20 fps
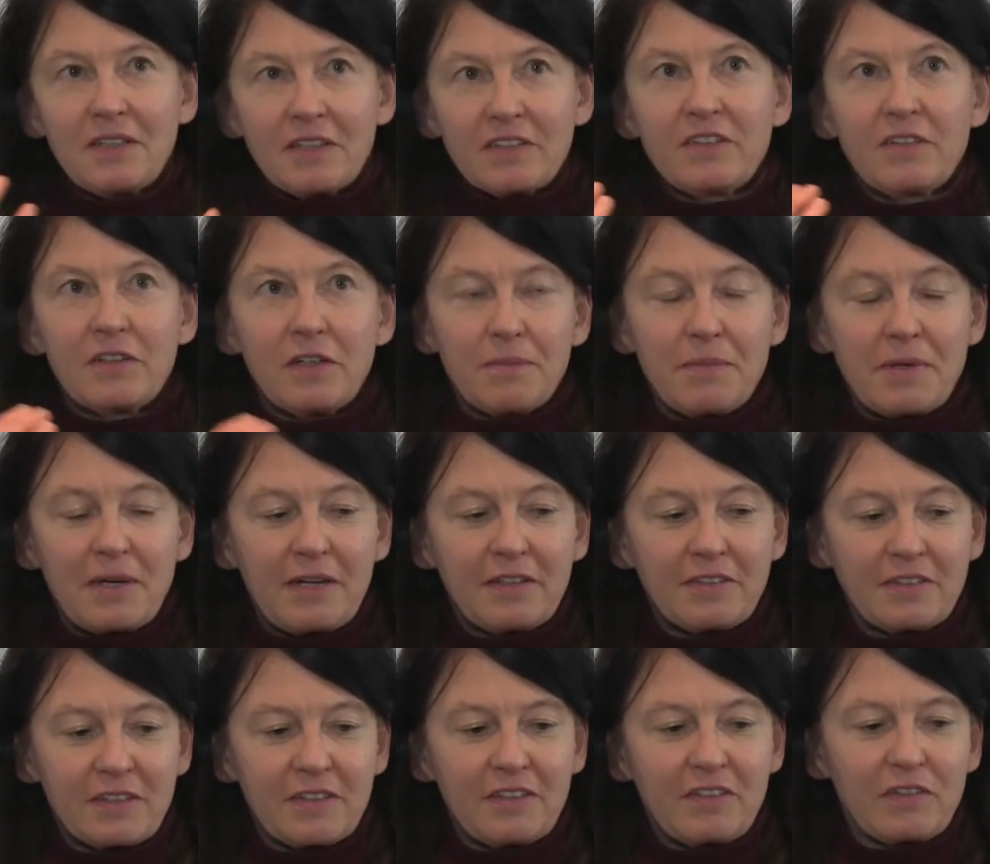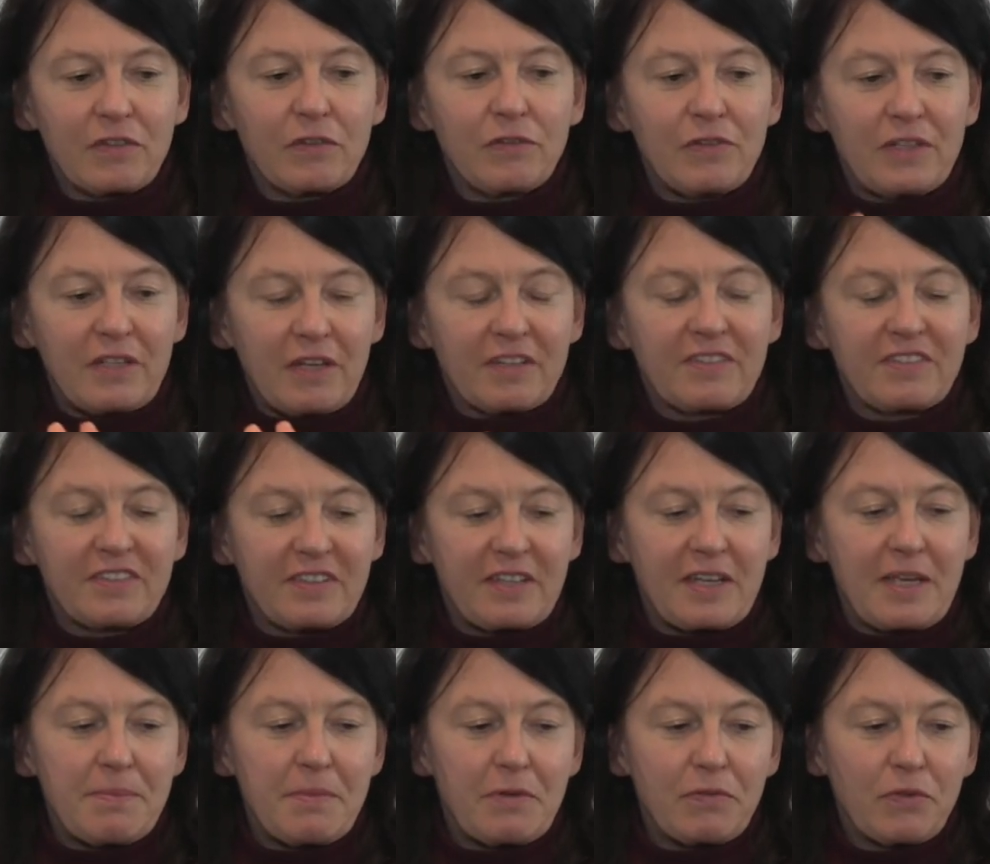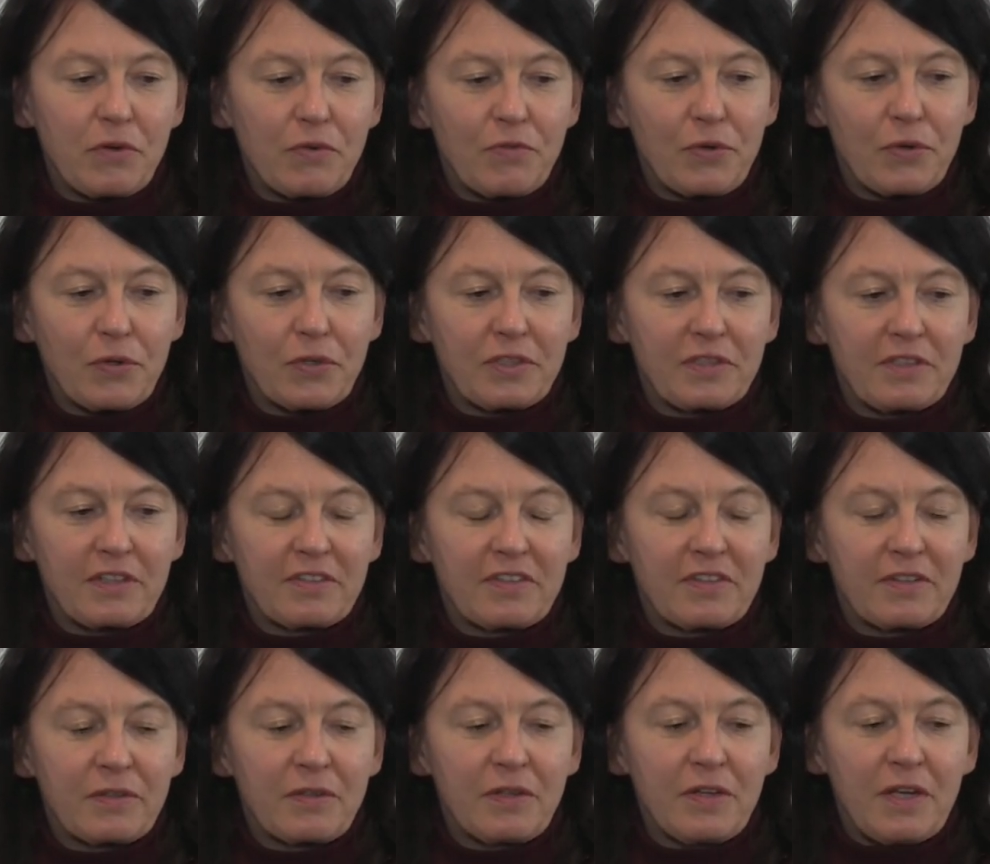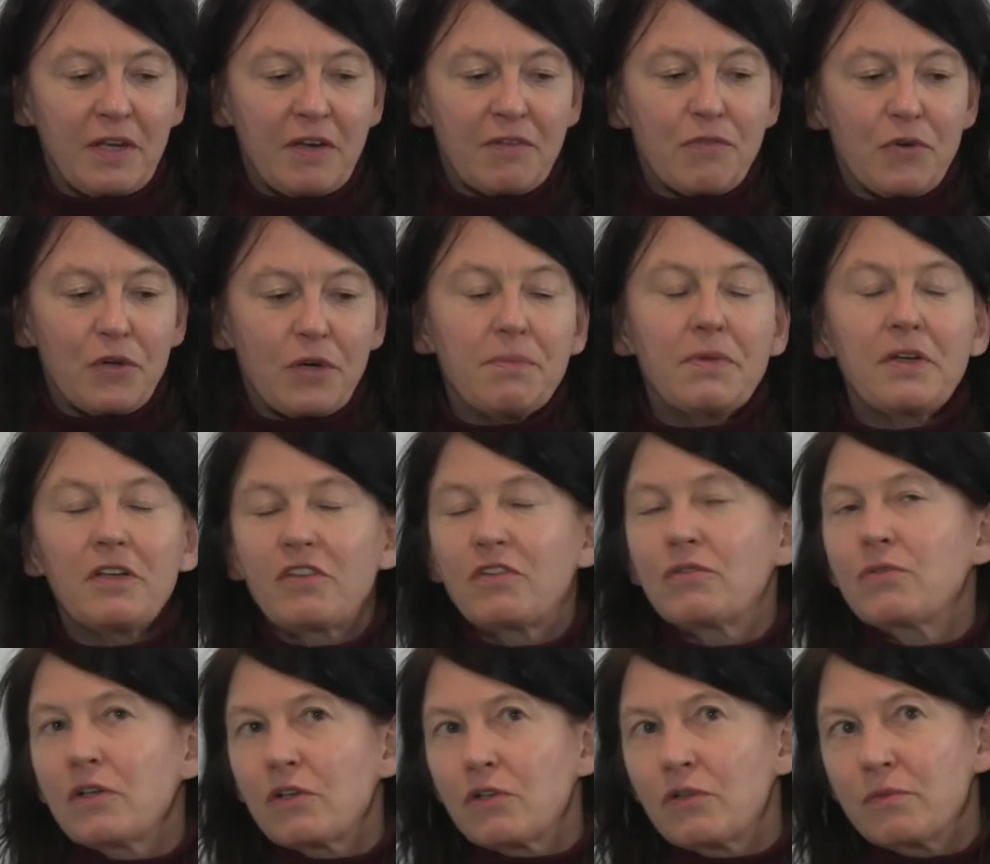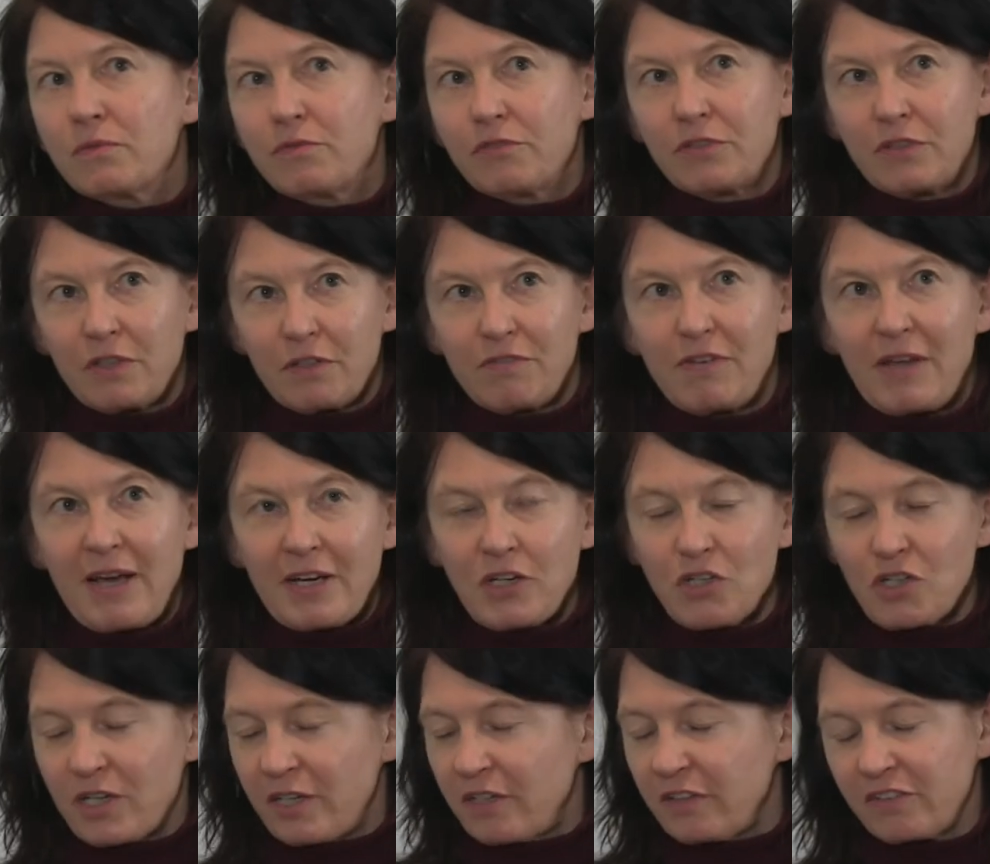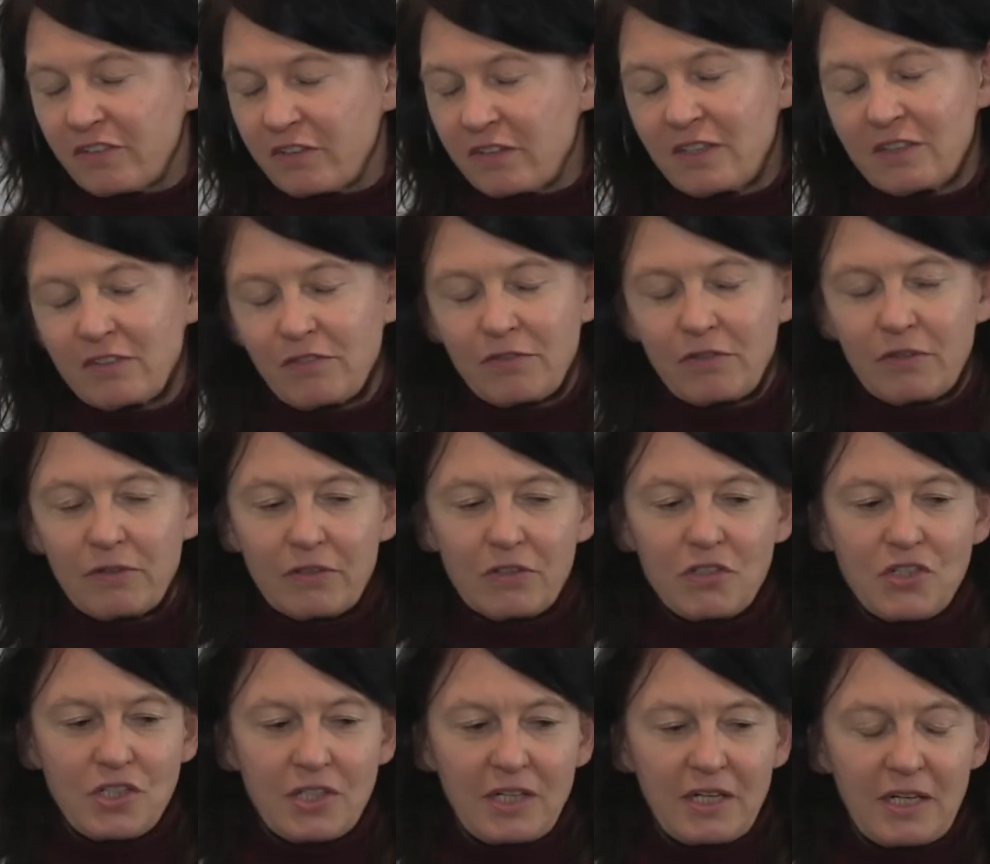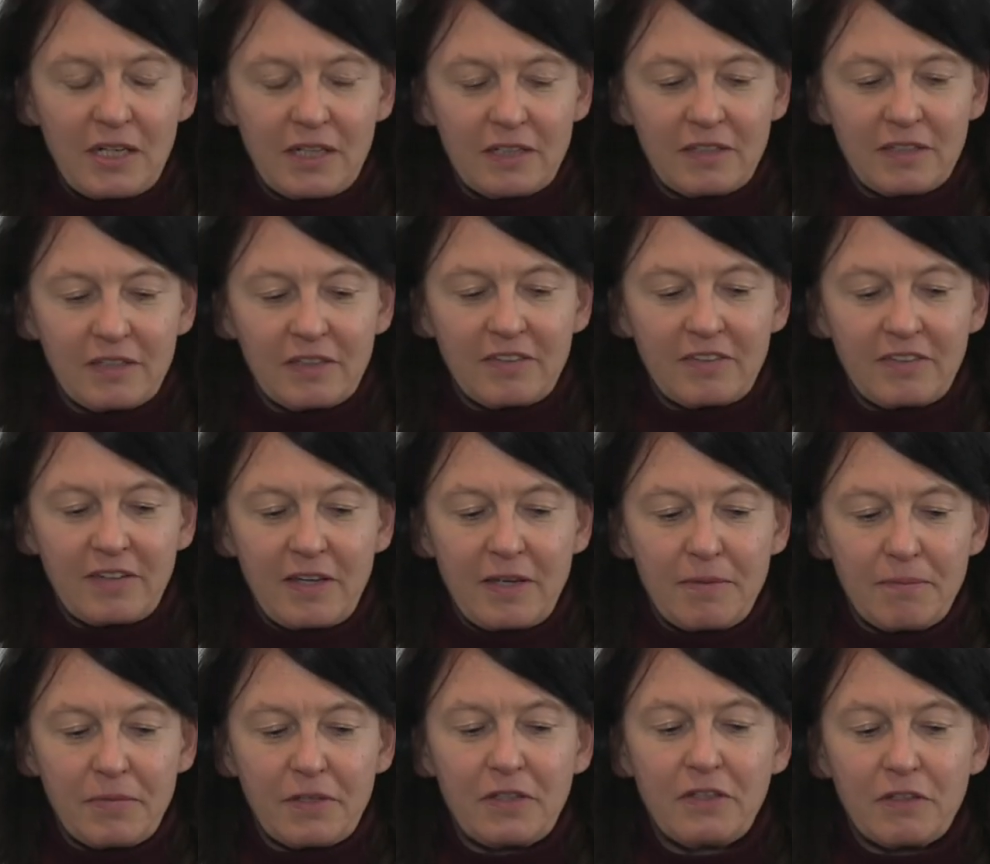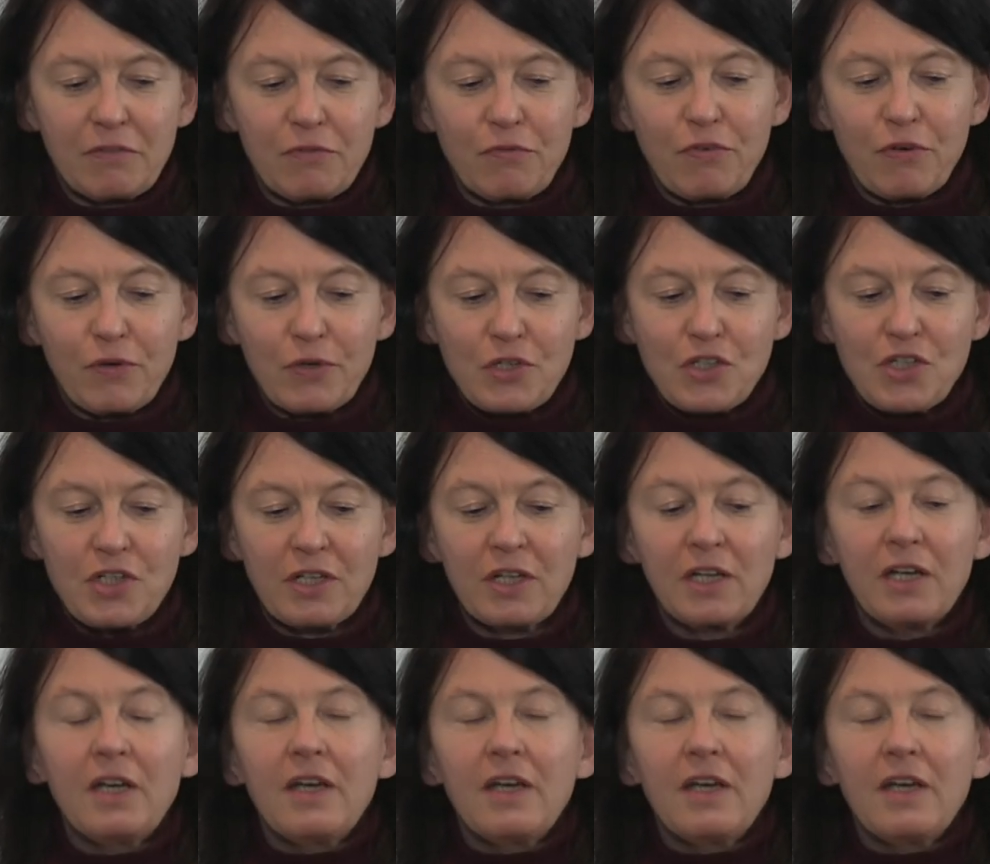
Also nehmen wir an, es gibt so wie als Thema, wo wird, also würden wir in Zukunft noch Fleisch essen als Fragestellung, dann sieht man in der Forschung,